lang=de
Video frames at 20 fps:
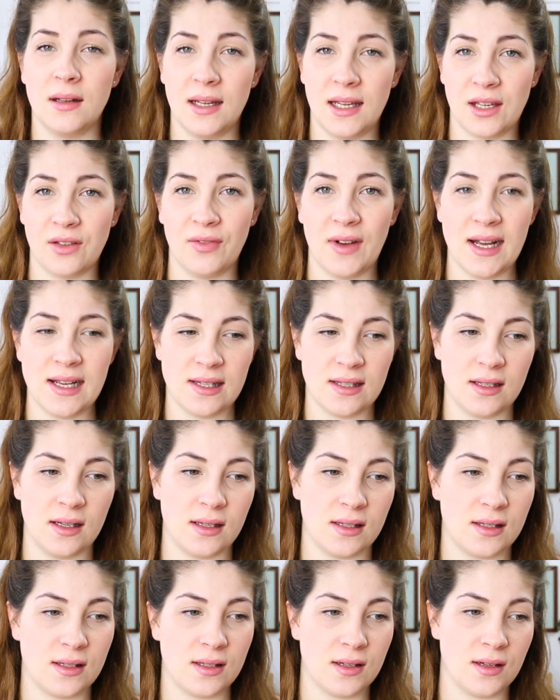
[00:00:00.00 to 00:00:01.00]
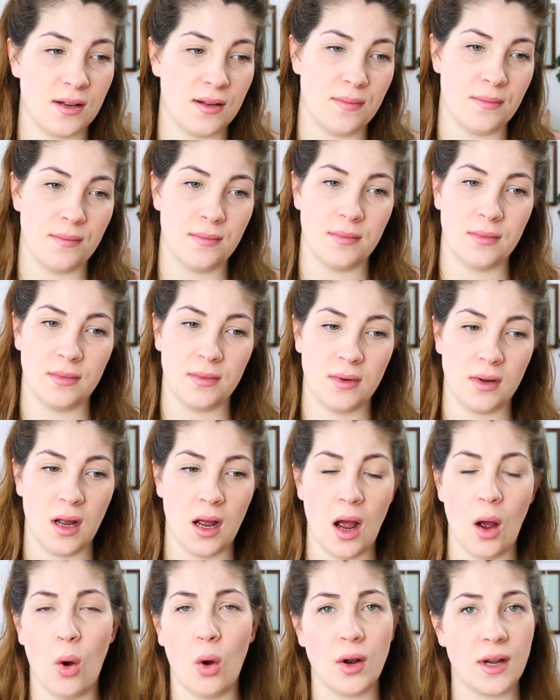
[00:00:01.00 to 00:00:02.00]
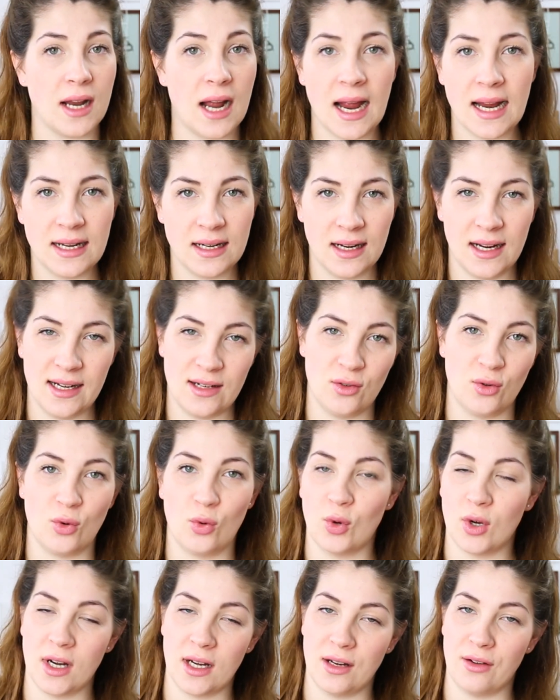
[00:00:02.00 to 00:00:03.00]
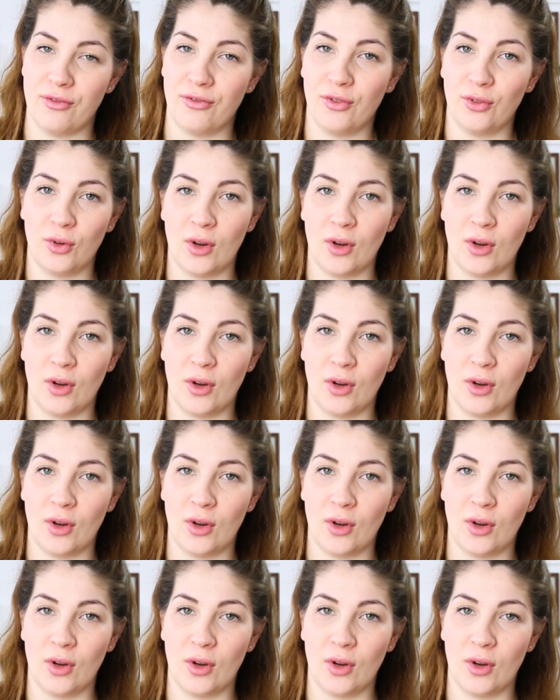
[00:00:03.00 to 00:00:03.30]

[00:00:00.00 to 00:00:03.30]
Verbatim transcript: ich weiß, dass ähm, auch eine Einleitung oder eine,